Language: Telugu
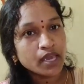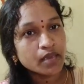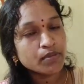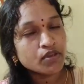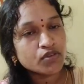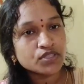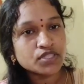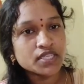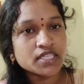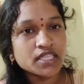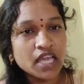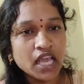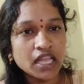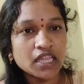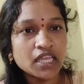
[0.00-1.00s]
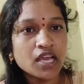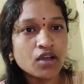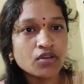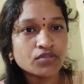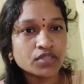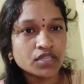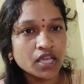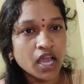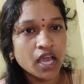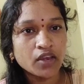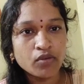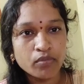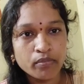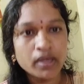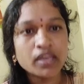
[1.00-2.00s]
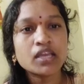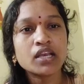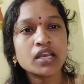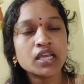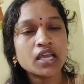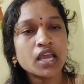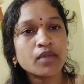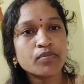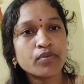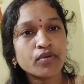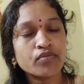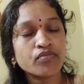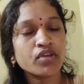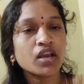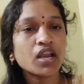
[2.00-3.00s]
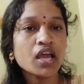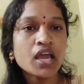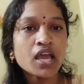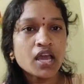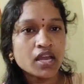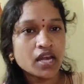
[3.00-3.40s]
బేబీ వచ్చేసి హెల్దీగా ఉంది కానీ ఉమ్మని లీక్ అయిపోవడం వల్ల